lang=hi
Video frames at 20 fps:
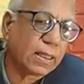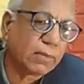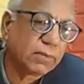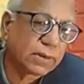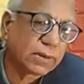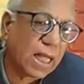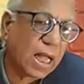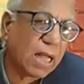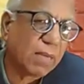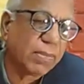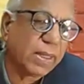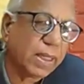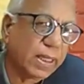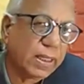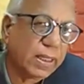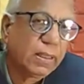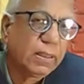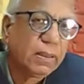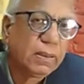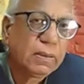कविता
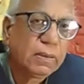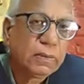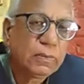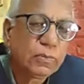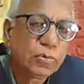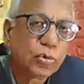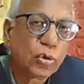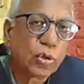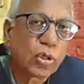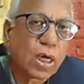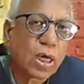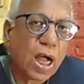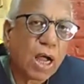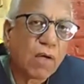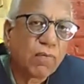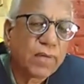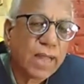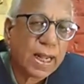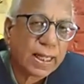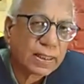में जो
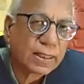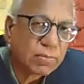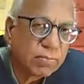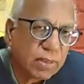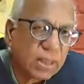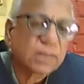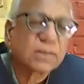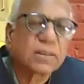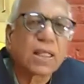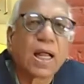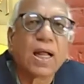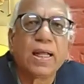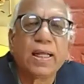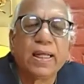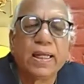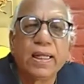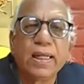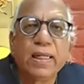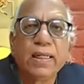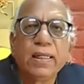काव्यात्मकता
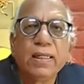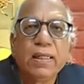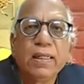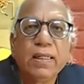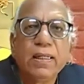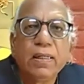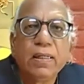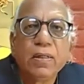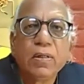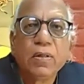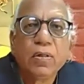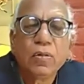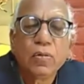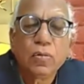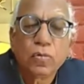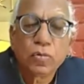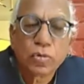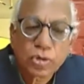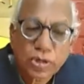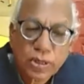है
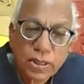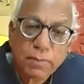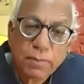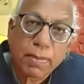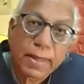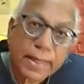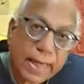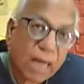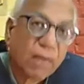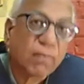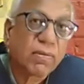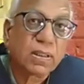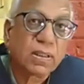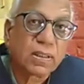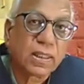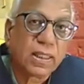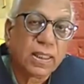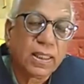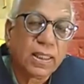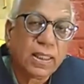उसकी
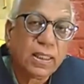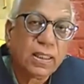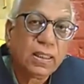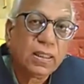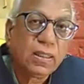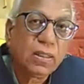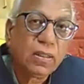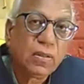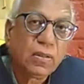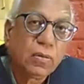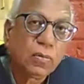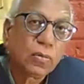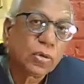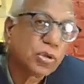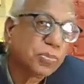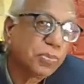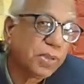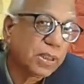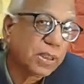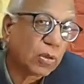बनावट है
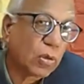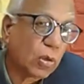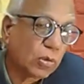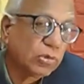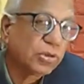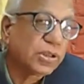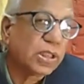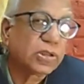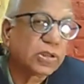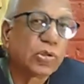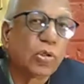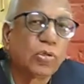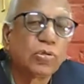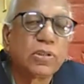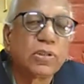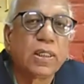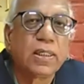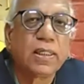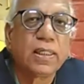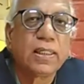उसमें कौन सा
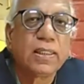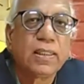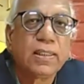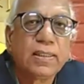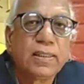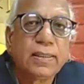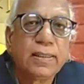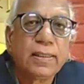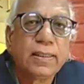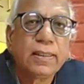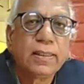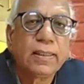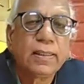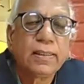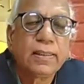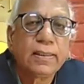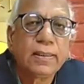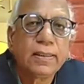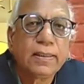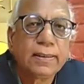सौंदर्य
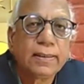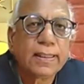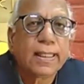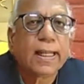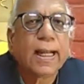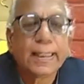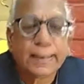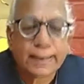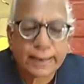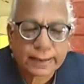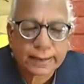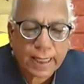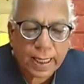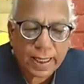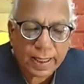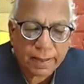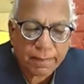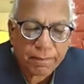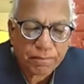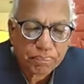दिखाई देता
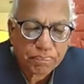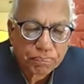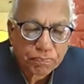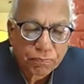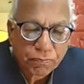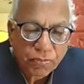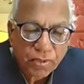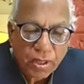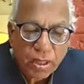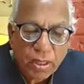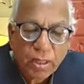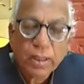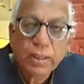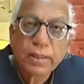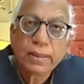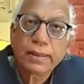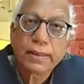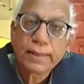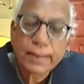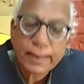
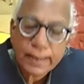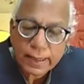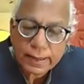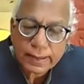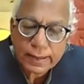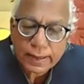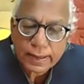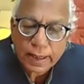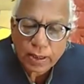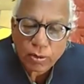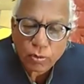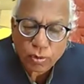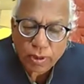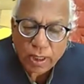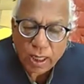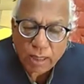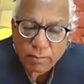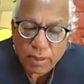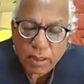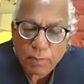है धीरे धीरे
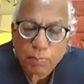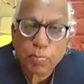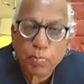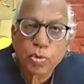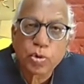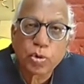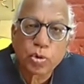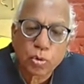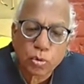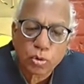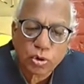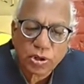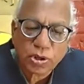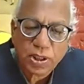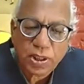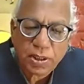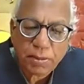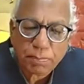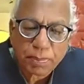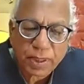होना में
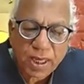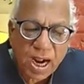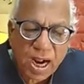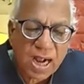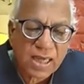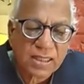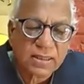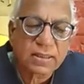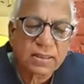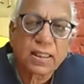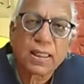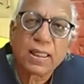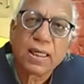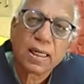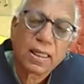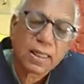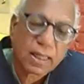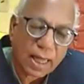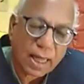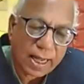पुनरुक्ति प्रकाश
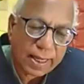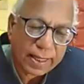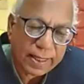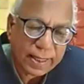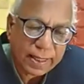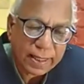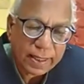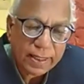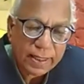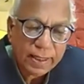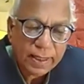अलंकार है